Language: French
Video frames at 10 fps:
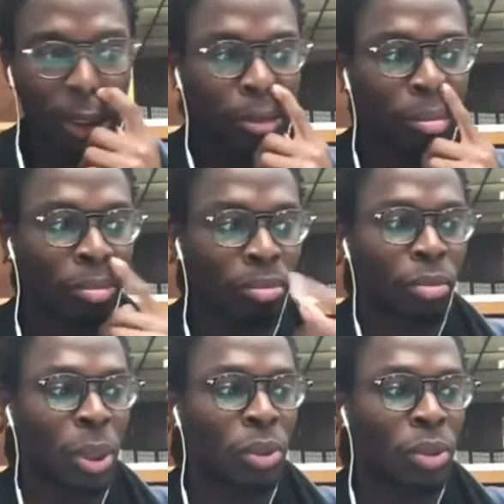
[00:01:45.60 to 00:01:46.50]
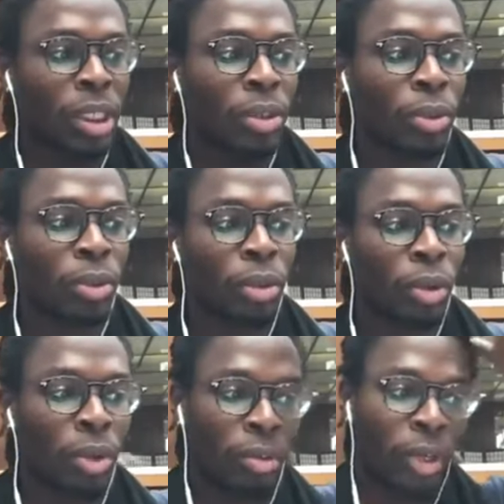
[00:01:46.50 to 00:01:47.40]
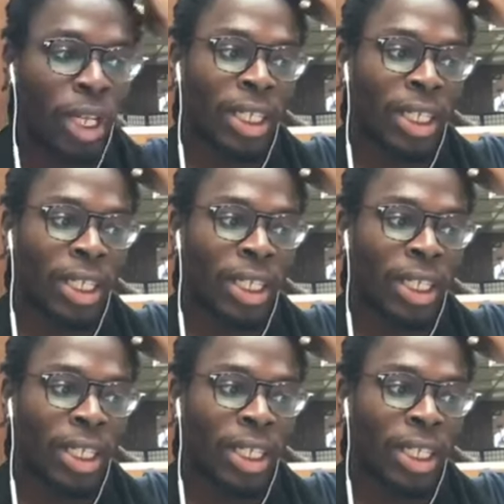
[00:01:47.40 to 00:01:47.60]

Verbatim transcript: euh, moi je sais que voilà,